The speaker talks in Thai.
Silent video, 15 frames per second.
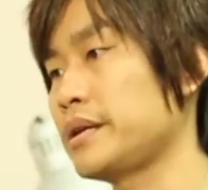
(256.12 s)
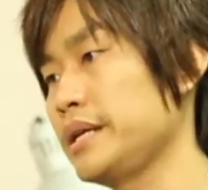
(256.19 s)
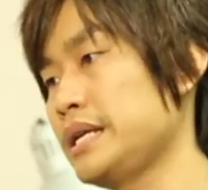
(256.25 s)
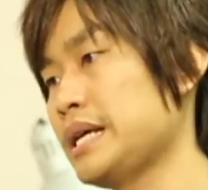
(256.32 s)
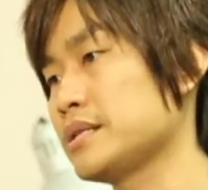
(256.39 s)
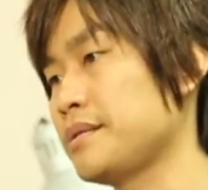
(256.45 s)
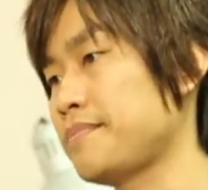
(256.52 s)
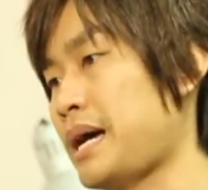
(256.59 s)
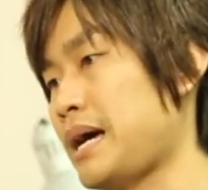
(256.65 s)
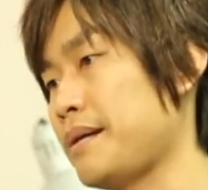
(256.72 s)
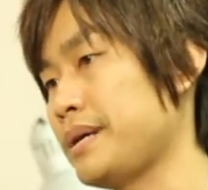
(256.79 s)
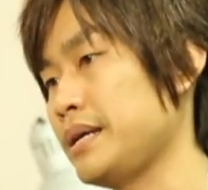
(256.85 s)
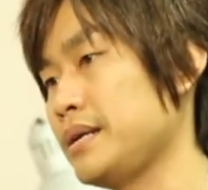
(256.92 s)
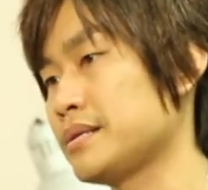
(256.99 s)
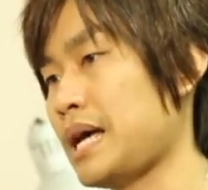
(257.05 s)
ครับ ตอนนี้อยากจะพา
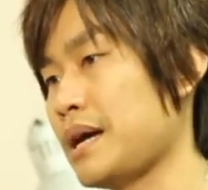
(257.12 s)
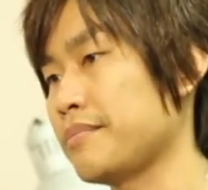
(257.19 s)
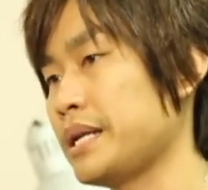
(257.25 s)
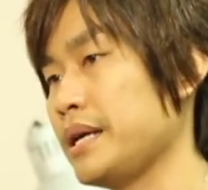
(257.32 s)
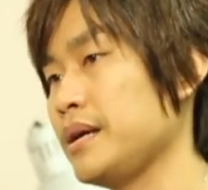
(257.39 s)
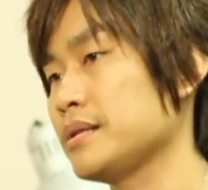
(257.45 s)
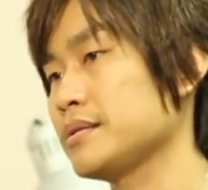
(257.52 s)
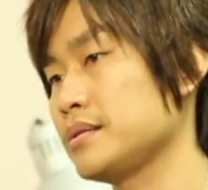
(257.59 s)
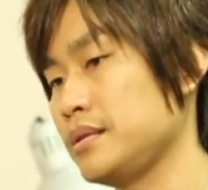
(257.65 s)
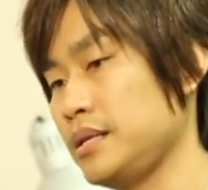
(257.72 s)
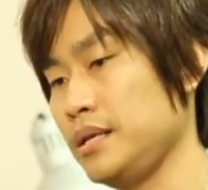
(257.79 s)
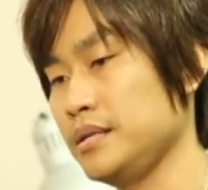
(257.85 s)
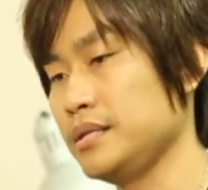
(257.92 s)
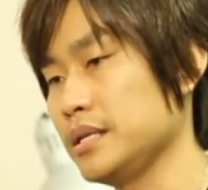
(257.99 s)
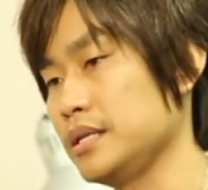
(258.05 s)
ไปต่างประเทศ
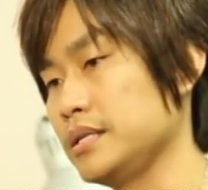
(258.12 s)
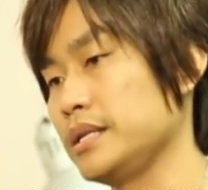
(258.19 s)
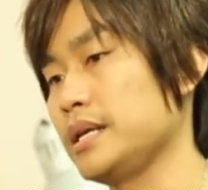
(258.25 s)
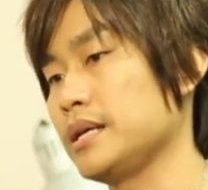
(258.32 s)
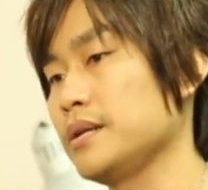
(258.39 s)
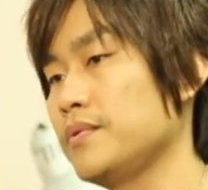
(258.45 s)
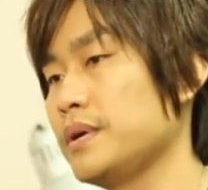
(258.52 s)
ที่อื่น ๆอีก